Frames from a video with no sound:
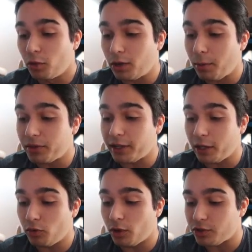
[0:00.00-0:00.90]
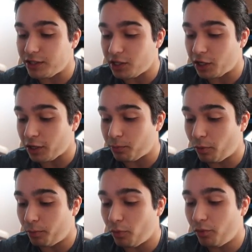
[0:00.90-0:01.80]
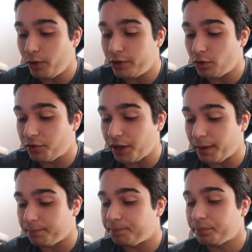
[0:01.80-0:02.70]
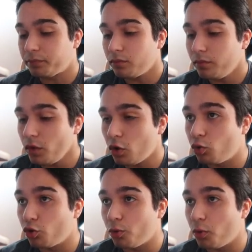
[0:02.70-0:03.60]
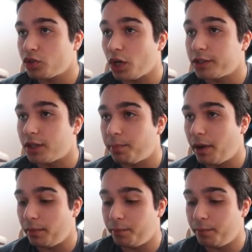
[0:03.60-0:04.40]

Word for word: Donc la boîte à cadeaux, voilà, c'est les cartes pour, pour vous les offrir. Donc, ça serait sympa,